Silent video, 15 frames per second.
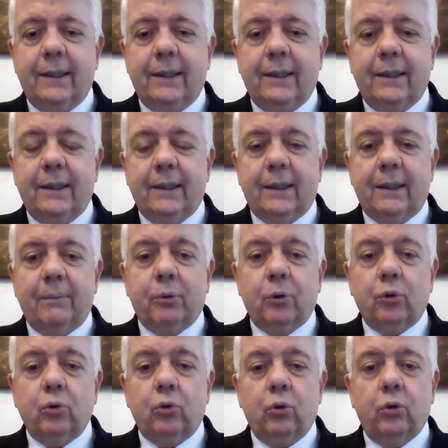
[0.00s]
eh, che
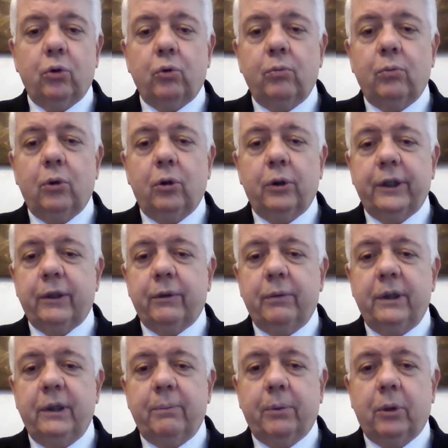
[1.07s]
producono rumore e
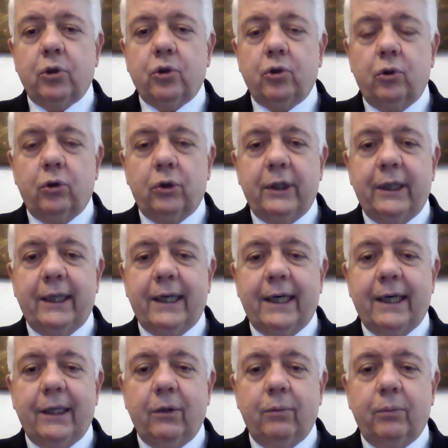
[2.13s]
quindi possono
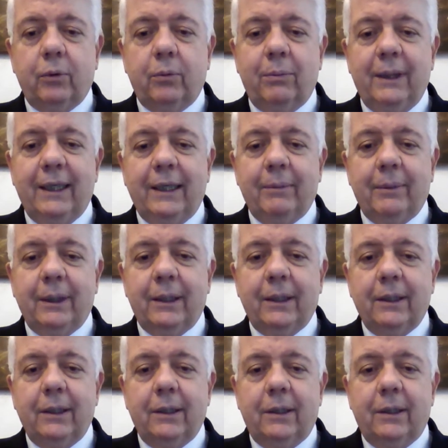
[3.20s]
creare un problema